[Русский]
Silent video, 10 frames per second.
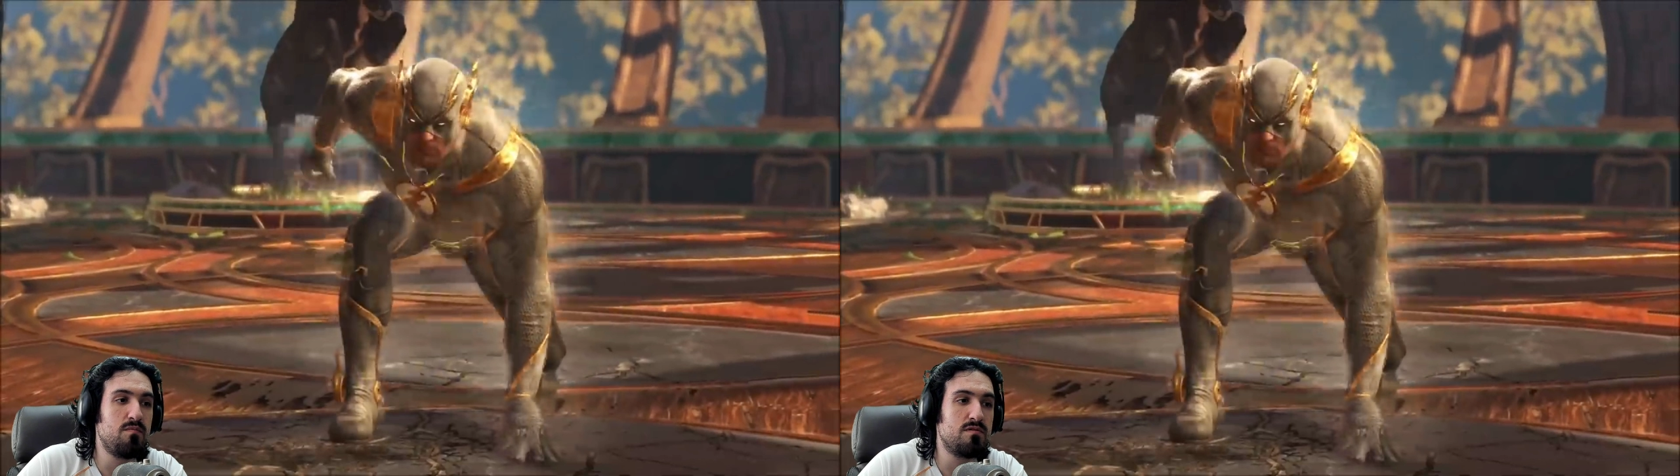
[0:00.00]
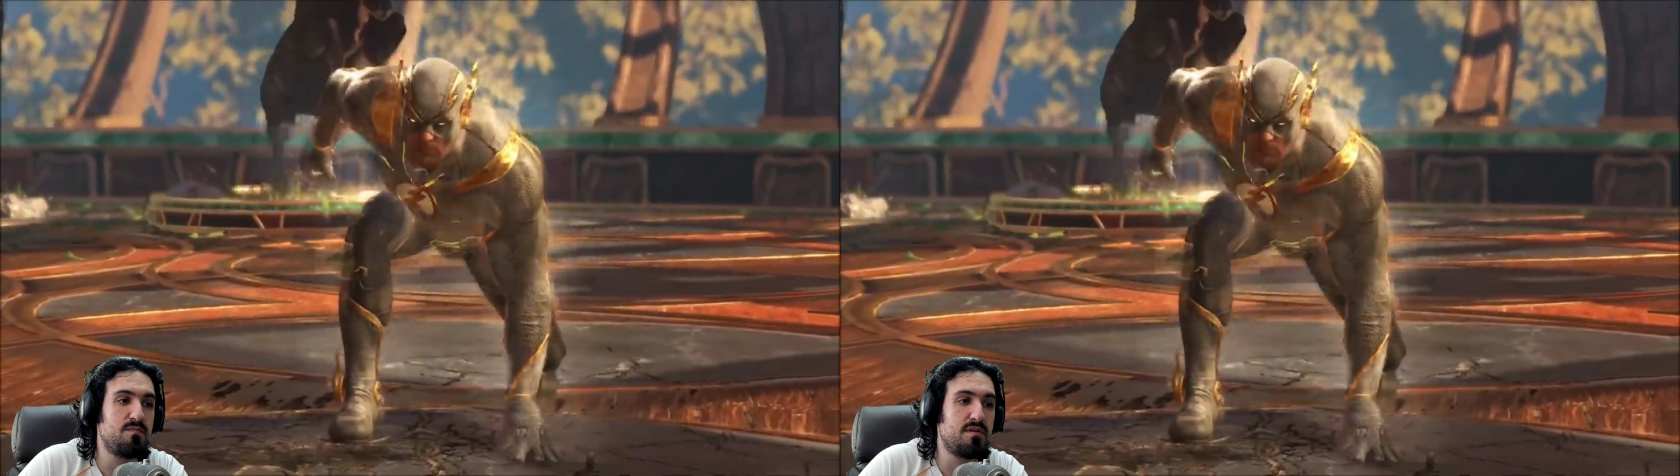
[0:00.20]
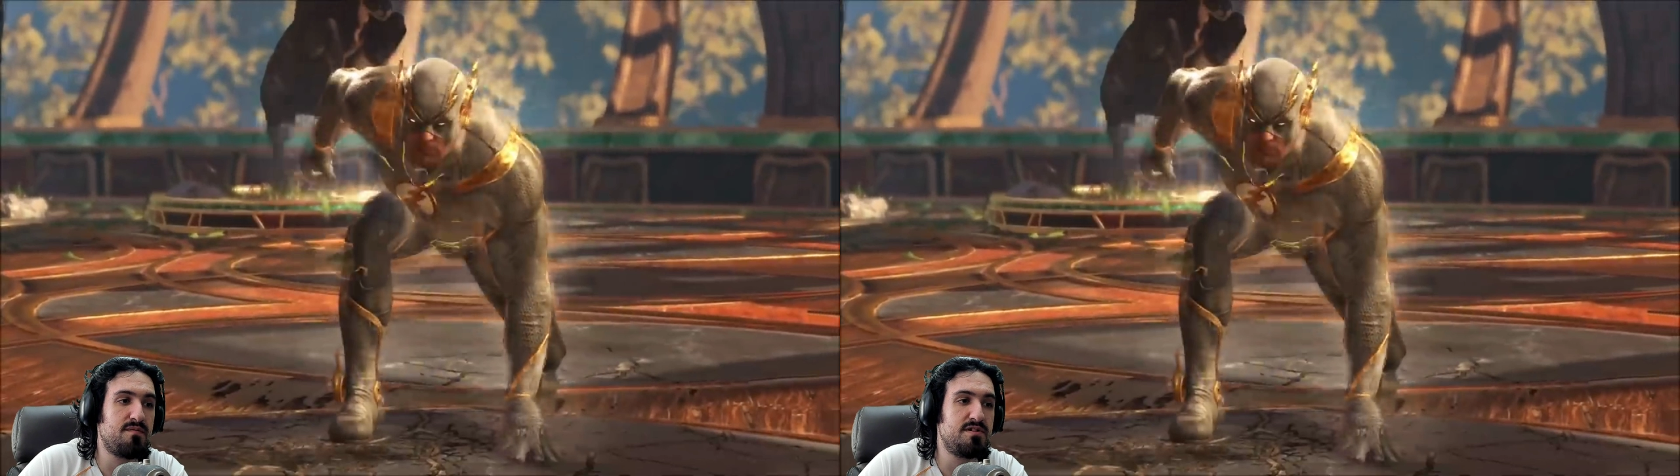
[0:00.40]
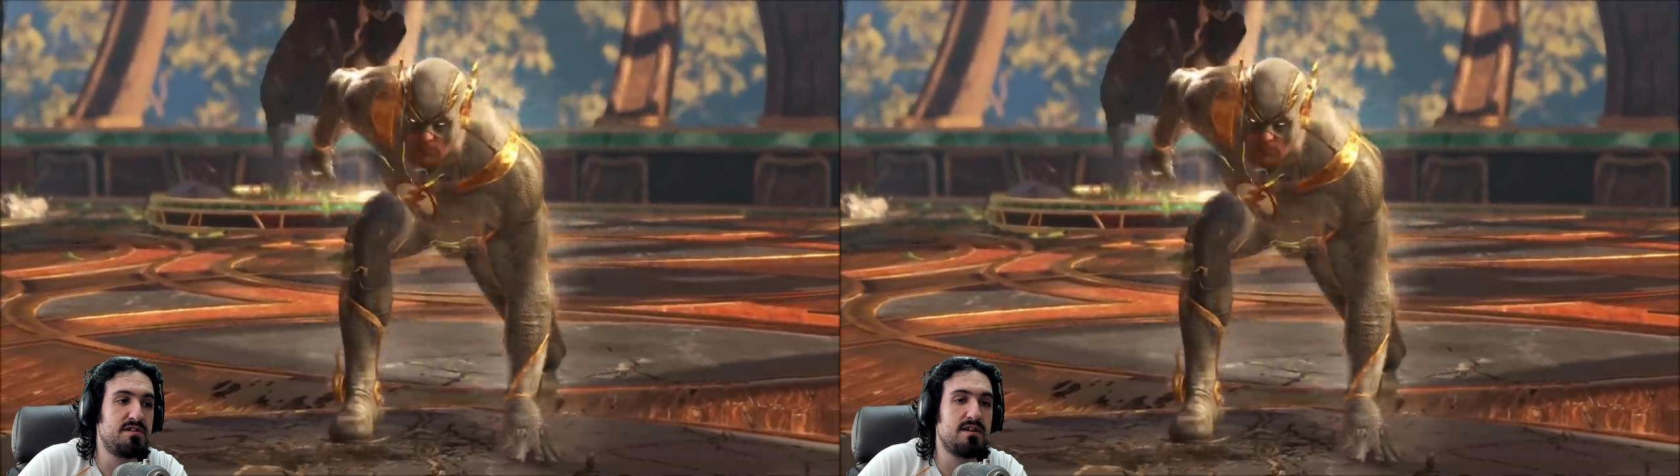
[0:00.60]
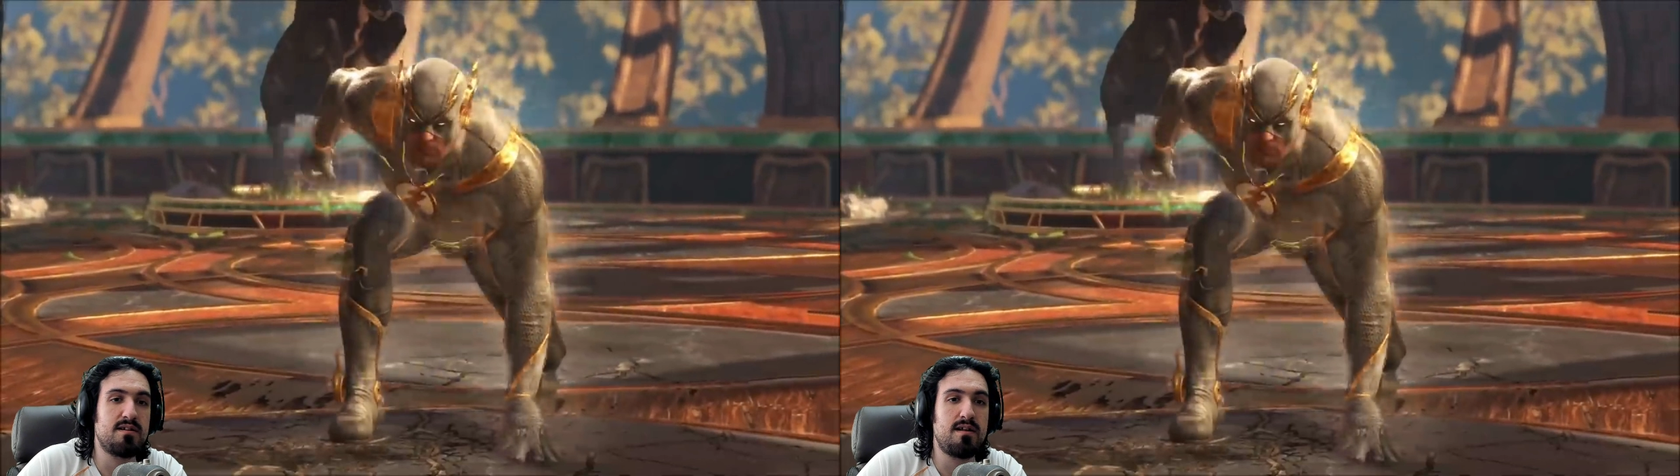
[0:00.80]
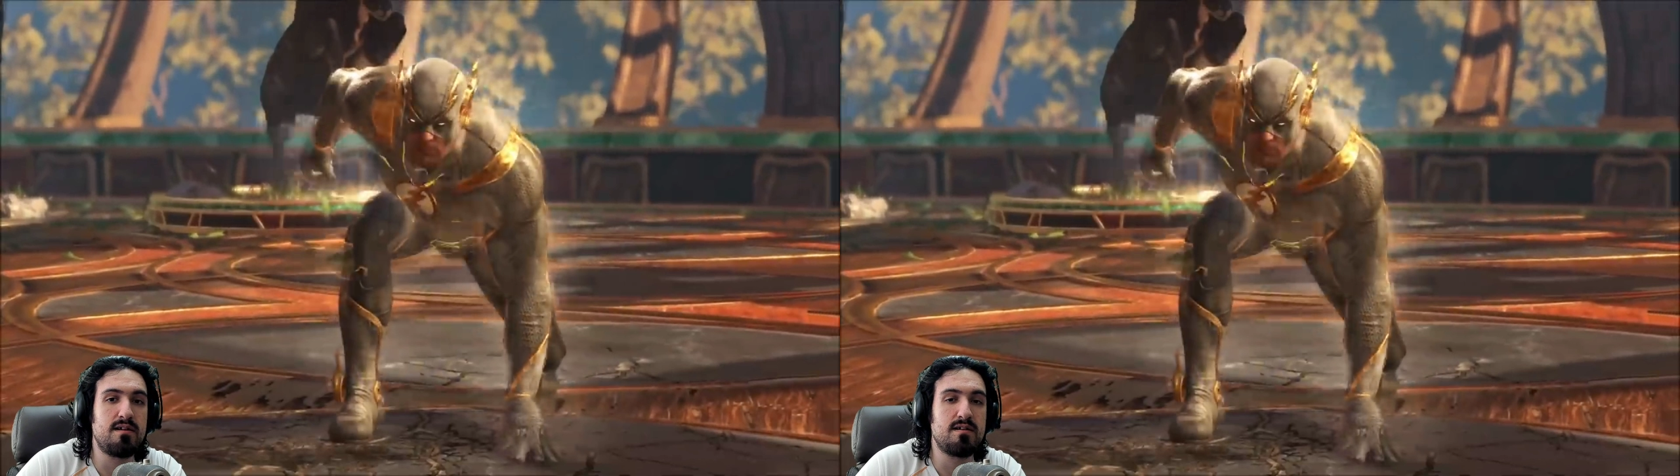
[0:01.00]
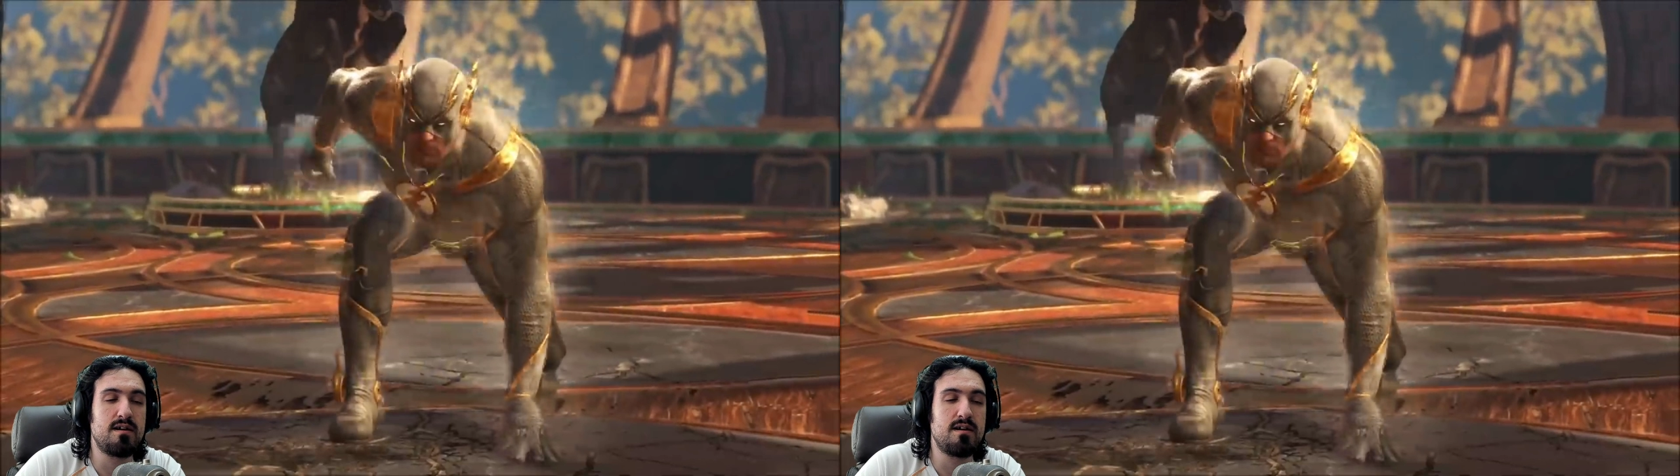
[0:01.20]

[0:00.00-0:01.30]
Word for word: от профессиональных